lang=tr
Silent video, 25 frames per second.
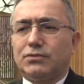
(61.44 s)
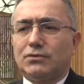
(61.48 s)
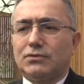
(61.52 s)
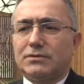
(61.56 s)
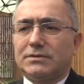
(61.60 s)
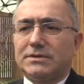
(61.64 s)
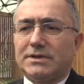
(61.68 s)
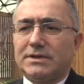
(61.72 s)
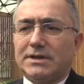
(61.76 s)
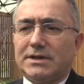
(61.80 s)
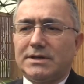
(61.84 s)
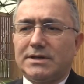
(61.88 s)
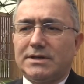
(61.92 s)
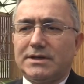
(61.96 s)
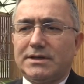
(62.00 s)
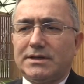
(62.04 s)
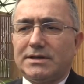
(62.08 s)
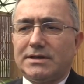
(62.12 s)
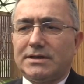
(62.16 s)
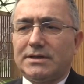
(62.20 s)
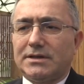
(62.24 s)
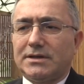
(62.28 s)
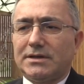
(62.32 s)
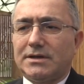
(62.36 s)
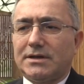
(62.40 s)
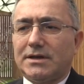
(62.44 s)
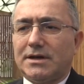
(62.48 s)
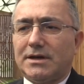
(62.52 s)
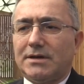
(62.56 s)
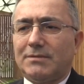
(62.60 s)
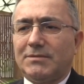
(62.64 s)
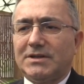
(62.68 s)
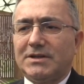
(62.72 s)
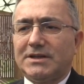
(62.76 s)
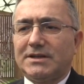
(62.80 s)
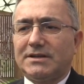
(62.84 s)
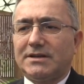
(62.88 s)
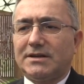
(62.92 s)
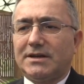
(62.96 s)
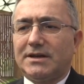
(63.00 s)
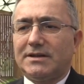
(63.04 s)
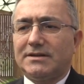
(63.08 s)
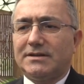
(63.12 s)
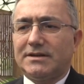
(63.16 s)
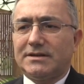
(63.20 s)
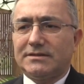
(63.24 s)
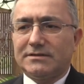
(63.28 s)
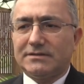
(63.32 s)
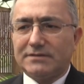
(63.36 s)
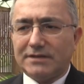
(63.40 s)
Burada e,
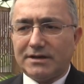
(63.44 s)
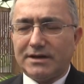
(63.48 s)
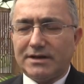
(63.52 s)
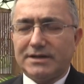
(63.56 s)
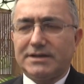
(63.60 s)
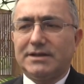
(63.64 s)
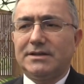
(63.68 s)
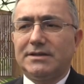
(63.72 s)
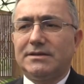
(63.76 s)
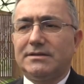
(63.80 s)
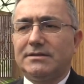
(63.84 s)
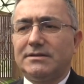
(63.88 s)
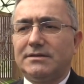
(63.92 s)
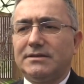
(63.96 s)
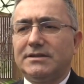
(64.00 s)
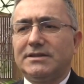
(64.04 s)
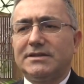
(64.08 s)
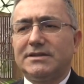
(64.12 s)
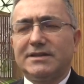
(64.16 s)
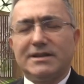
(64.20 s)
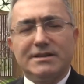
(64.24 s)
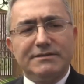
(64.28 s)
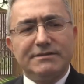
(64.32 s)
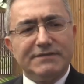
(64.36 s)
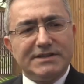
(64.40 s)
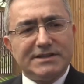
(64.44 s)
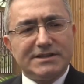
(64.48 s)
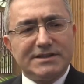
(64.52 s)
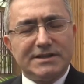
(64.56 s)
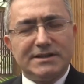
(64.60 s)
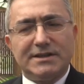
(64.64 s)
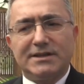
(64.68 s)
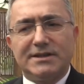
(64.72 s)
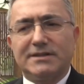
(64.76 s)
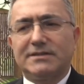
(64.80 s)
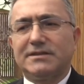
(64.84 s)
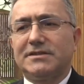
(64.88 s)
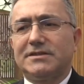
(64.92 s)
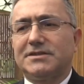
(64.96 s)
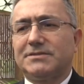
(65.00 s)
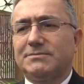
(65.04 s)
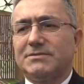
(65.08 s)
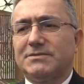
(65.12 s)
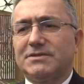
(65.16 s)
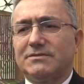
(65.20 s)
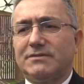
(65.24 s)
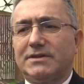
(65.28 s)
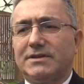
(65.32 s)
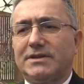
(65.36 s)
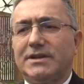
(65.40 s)
ameliyathane dahil iki tane veteriner
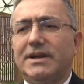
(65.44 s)
arkadaşımız var.